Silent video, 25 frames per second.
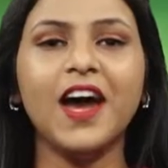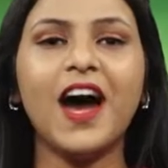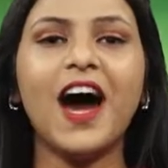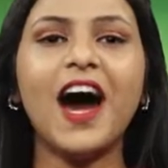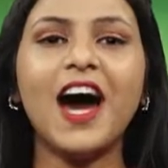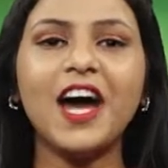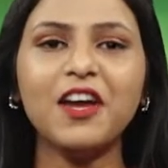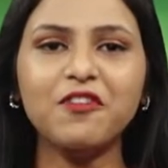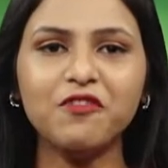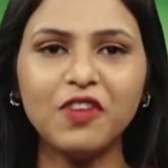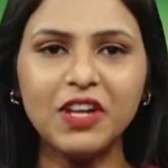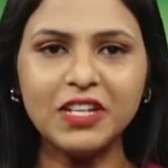
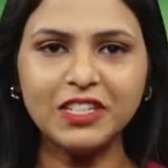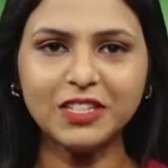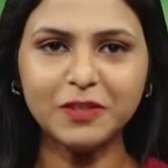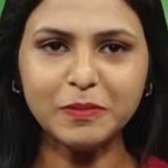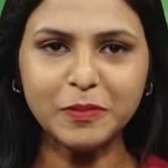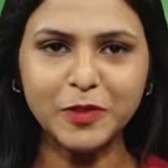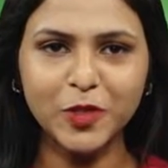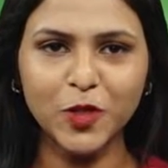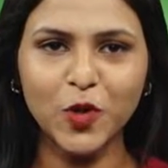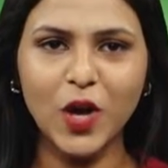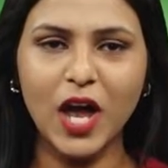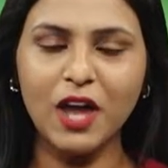హాయ్
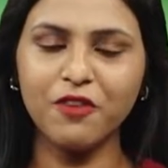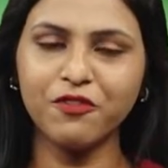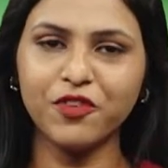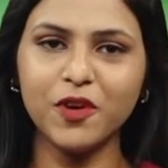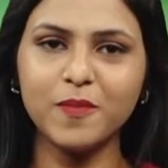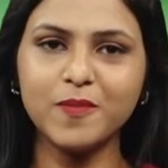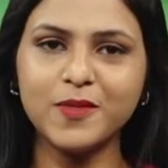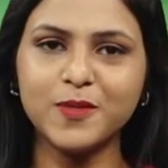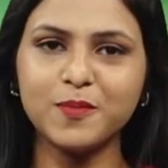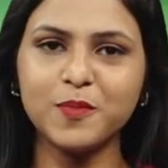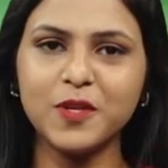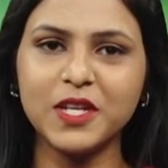వెల్కమ్ టు ఐ
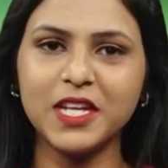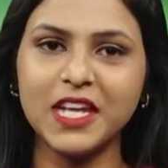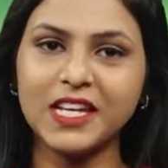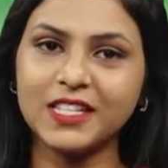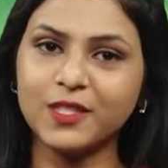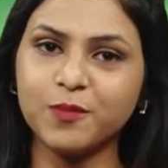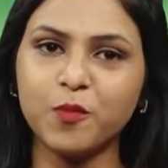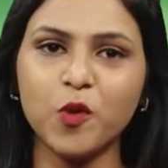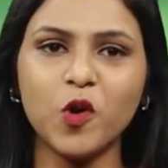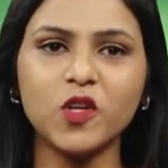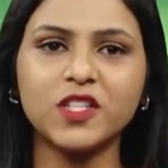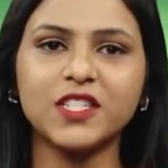ఫ్రెండ్స్ మీడియా
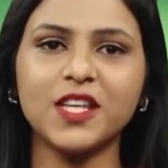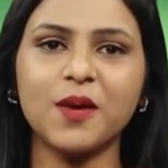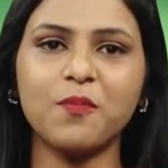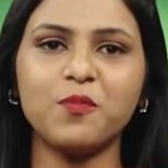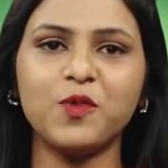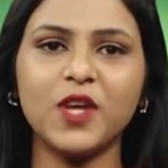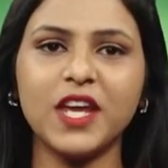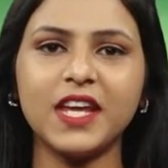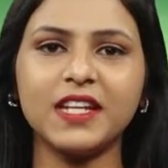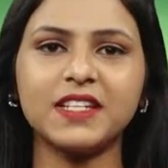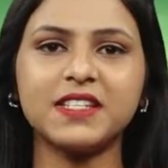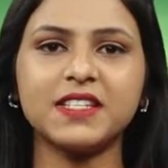స్పోర్ట్స్
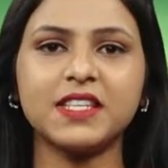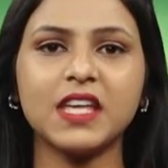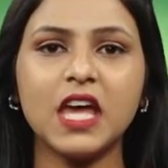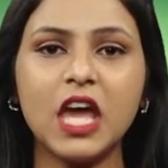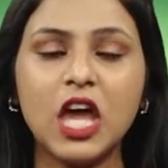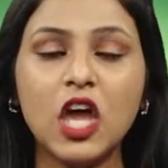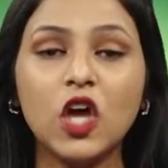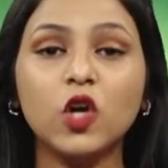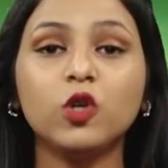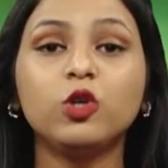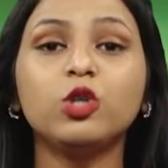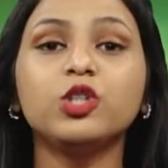అప్డేట్స్
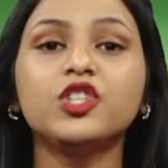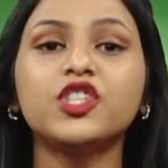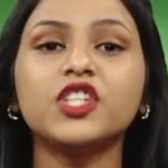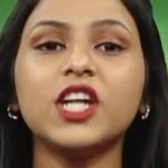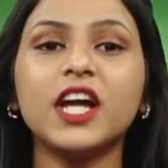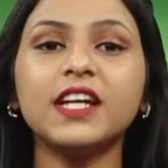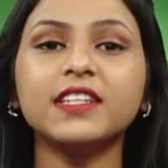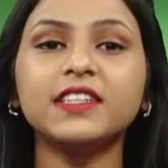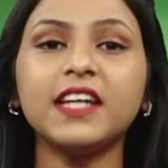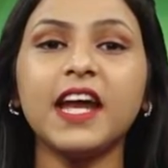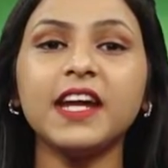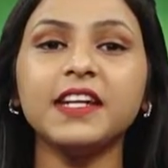
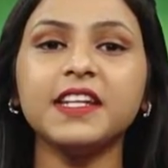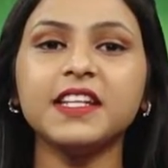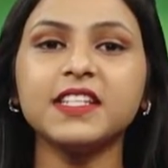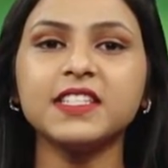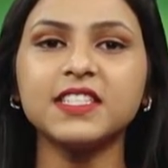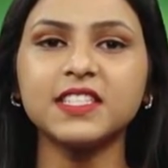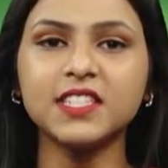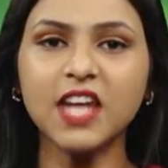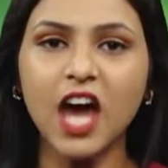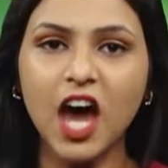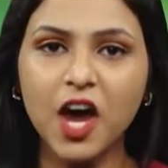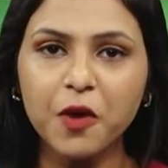గుజరాత్
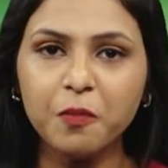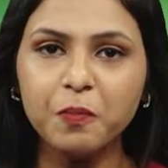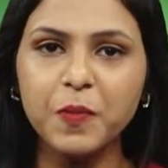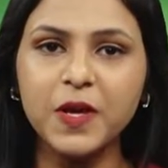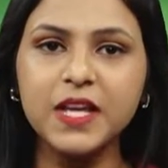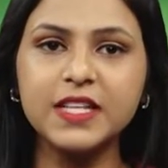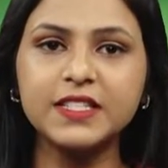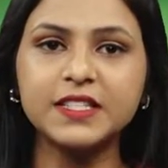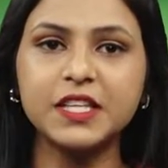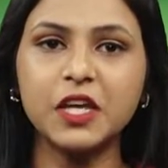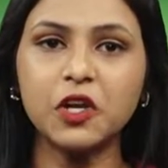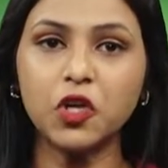టైటన్ స్టార్
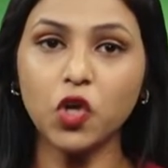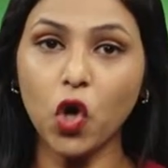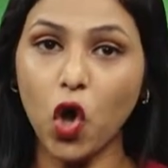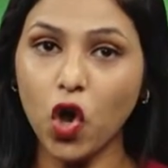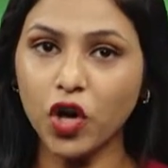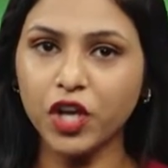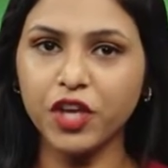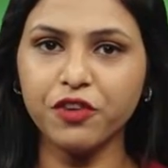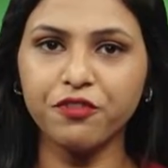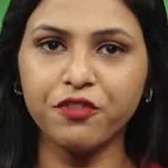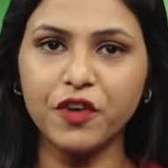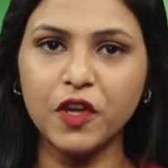పేసర్
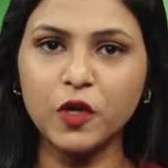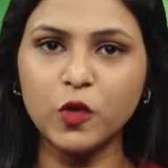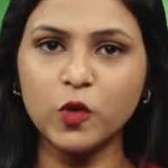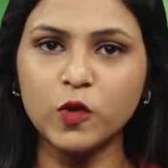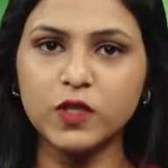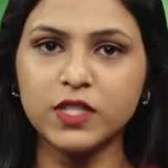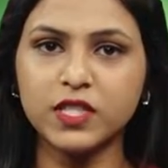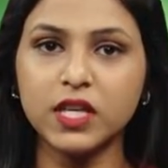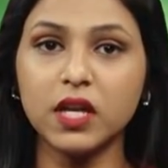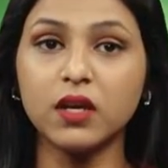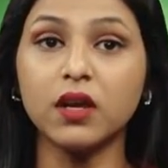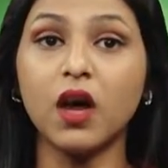లాకీ
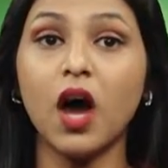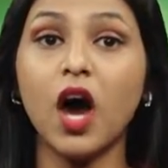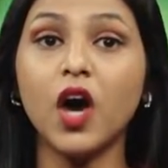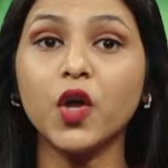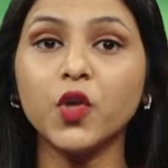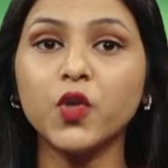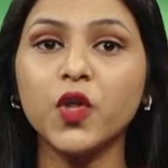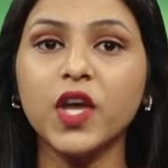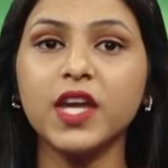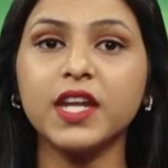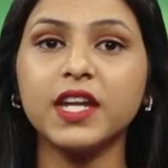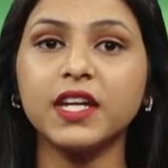ఫెర్గూసన్
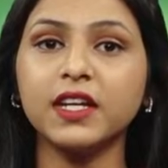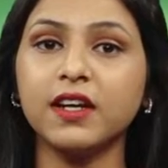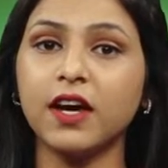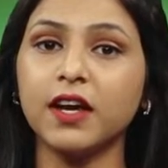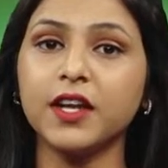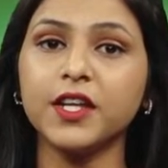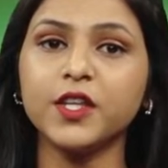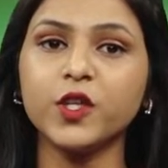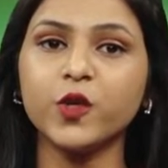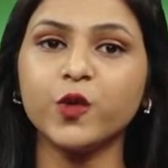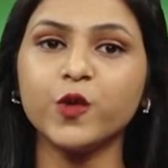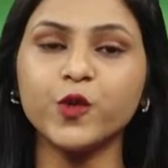అరుదైన
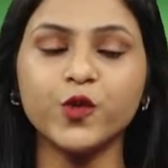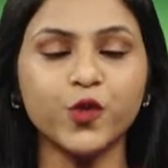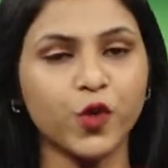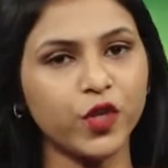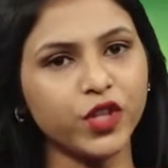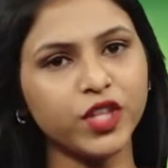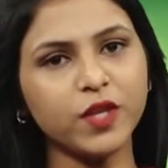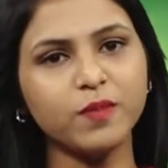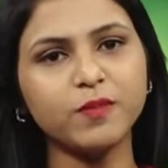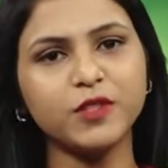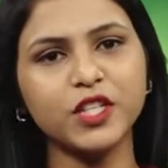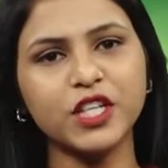ఘనతను
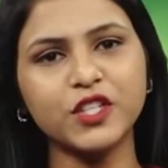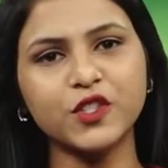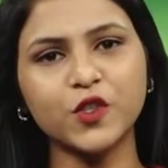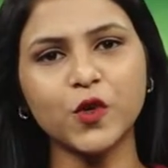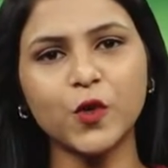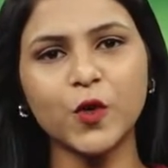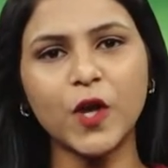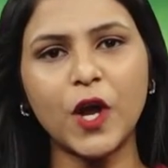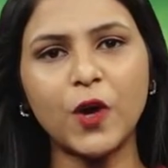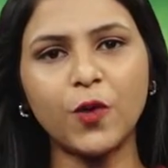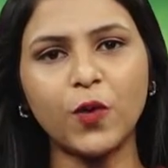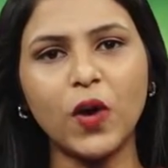సొంతం
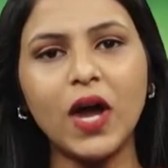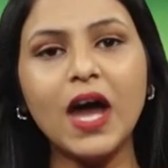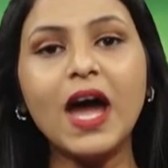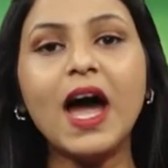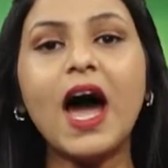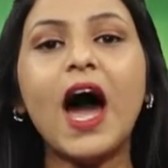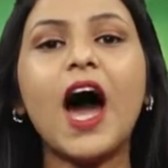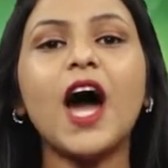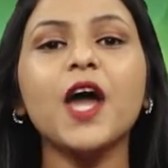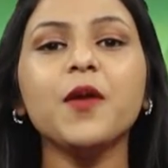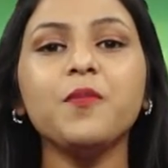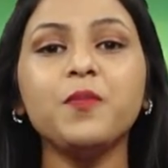చేసుకున్నాడు
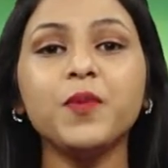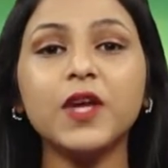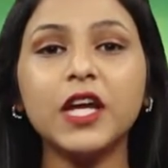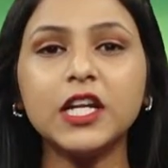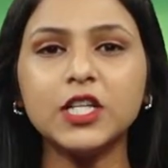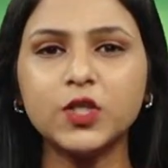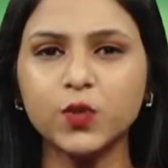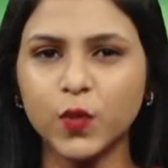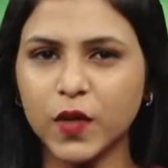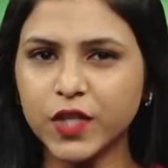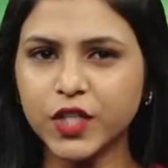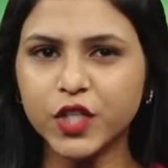
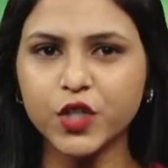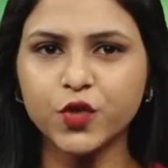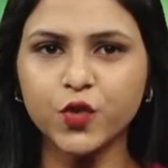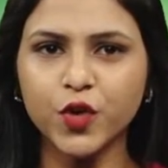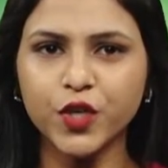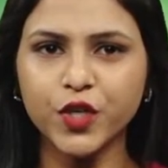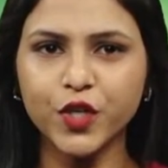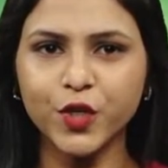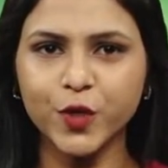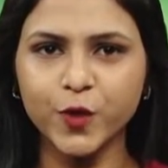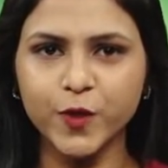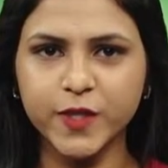ఐపీఎల్ ట్వంటీ
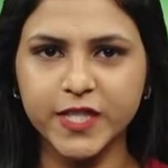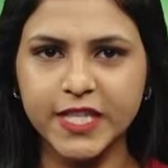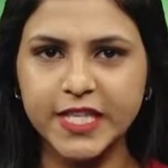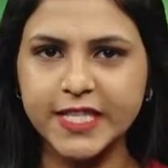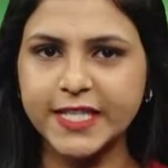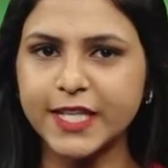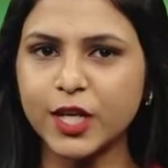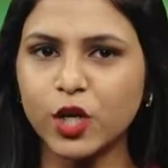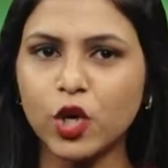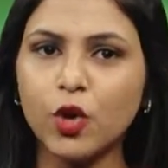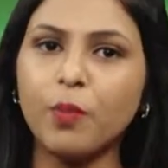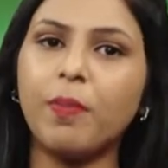ట్వంటీ టూ
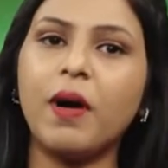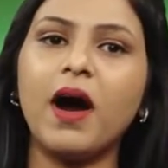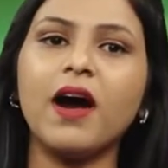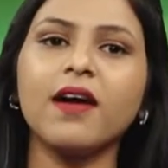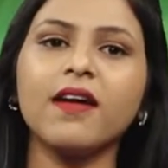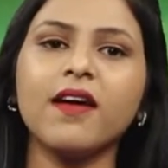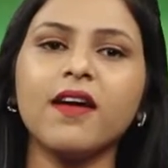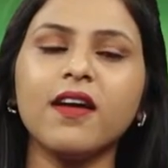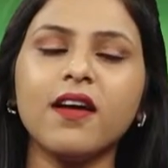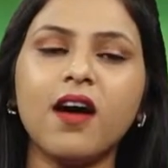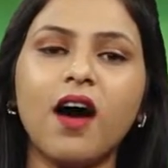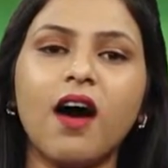సీజన్లో
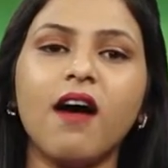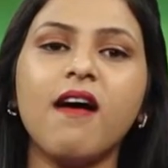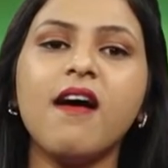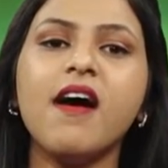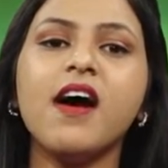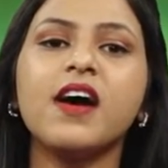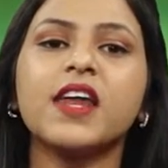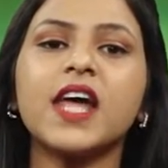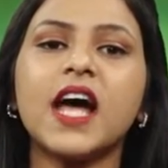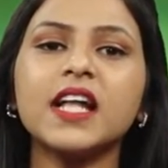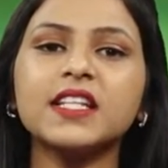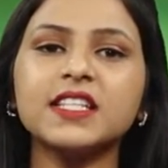భాగంగా
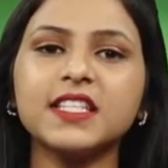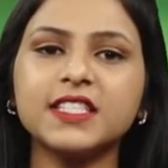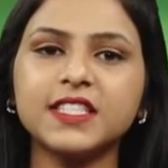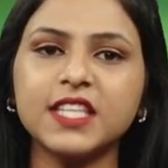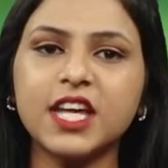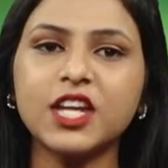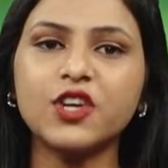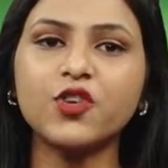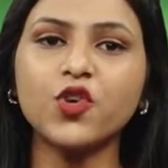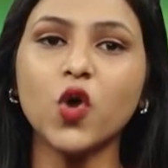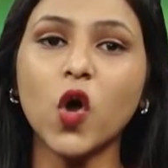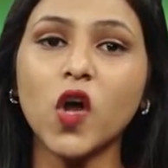
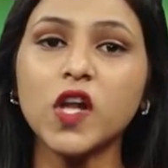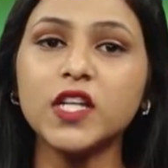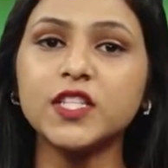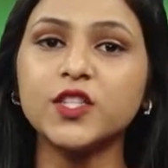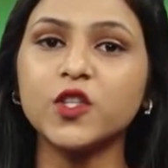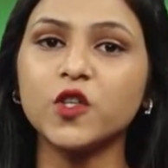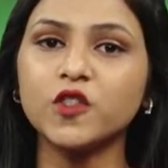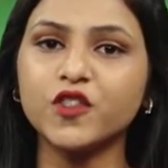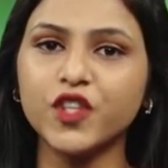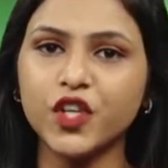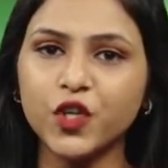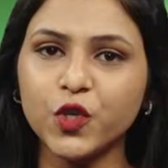రాజస్థాన్ రాయల్స్
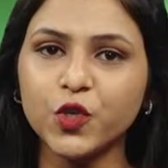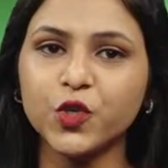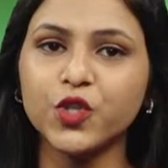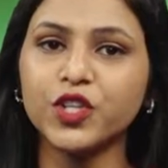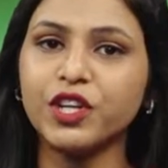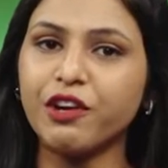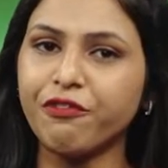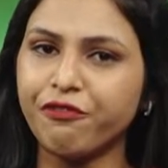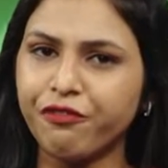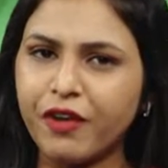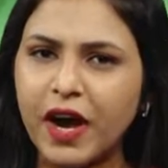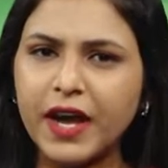తో
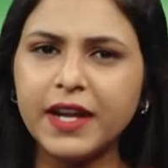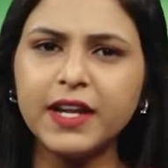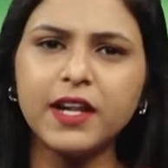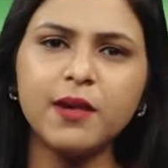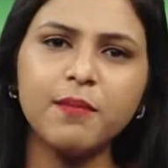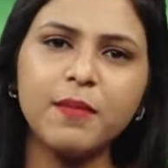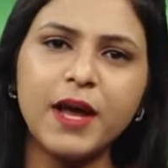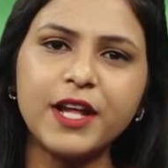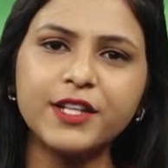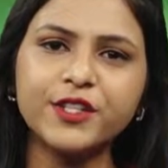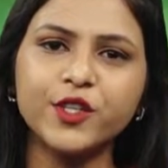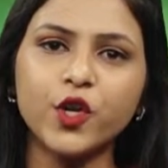జరుగుతున్న
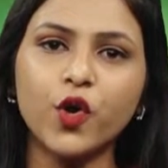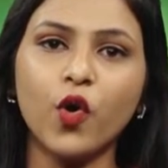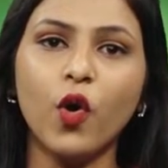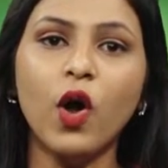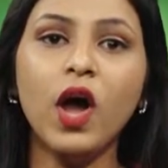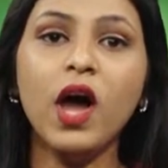ఫైనల్ మ్యాచ్లో